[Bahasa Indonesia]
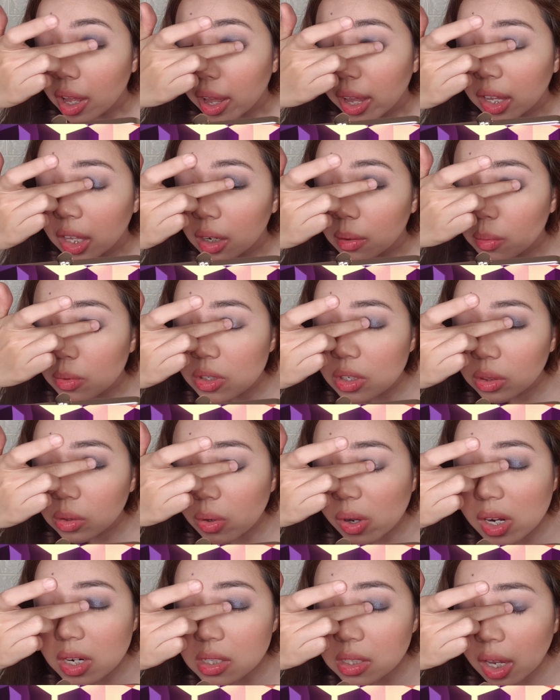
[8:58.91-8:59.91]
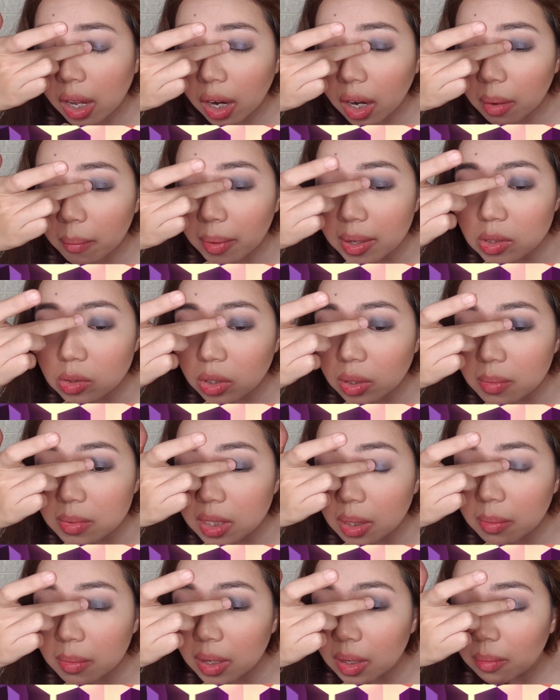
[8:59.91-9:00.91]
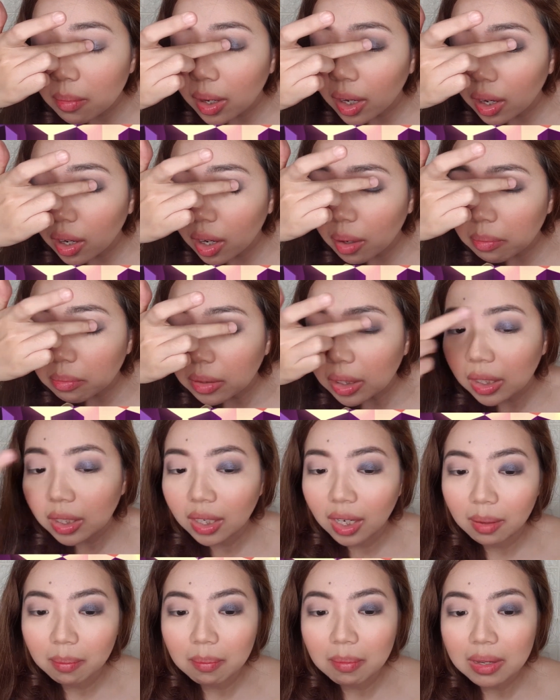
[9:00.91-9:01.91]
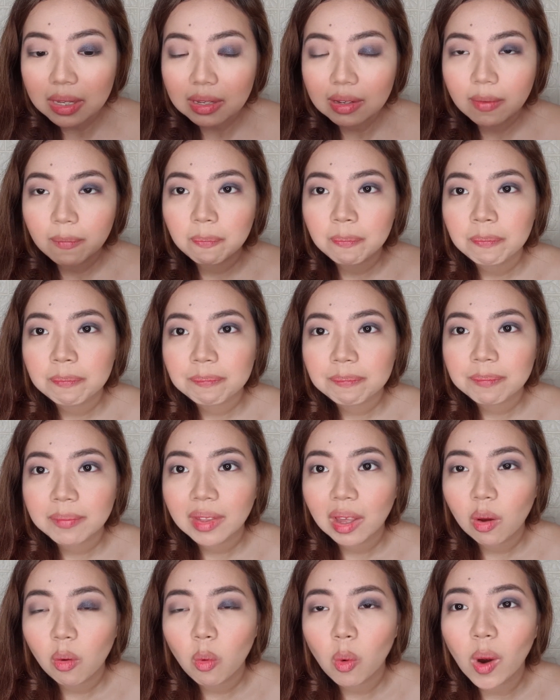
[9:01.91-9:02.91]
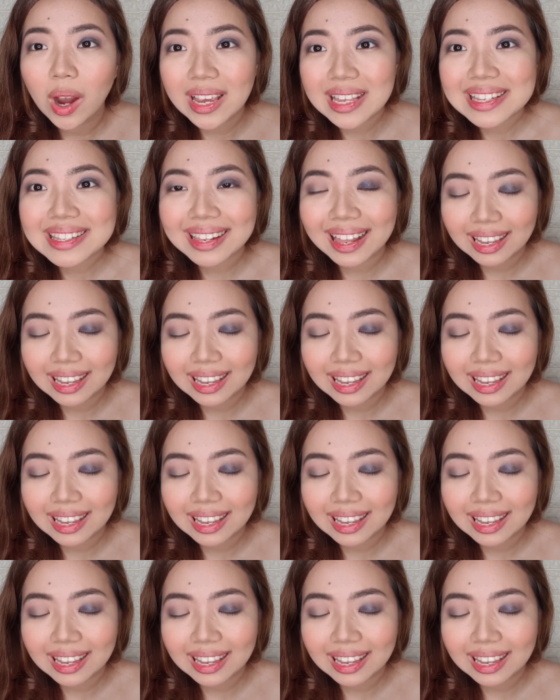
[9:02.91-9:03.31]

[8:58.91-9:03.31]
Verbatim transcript: akhirnya puji Tuhan sekarang pas udah bisa beli makeup jadi lebih wise